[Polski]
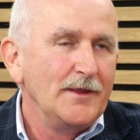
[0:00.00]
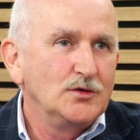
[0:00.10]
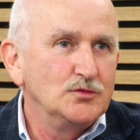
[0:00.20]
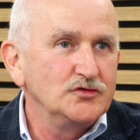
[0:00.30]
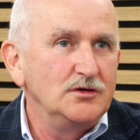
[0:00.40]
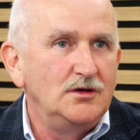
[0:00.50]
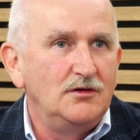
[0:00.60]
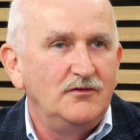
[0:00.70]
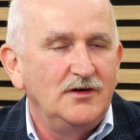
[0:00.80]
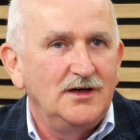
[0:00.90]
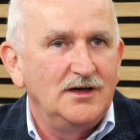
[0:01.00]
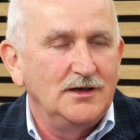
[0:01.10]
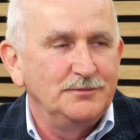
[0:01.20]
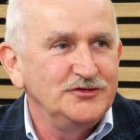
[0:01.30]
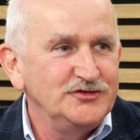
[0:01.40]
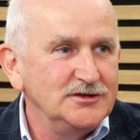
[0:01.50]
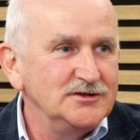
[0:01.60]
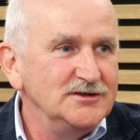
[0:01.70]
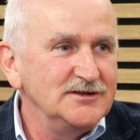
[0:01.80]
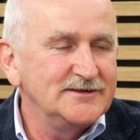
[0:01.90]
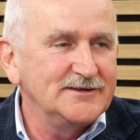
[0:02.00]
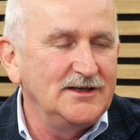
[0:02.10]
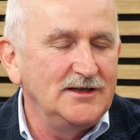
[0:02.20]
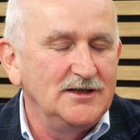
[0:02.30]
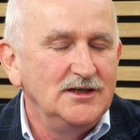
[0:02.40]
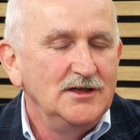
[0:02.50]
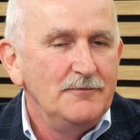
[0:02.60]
Krużlowa, Przysietnica.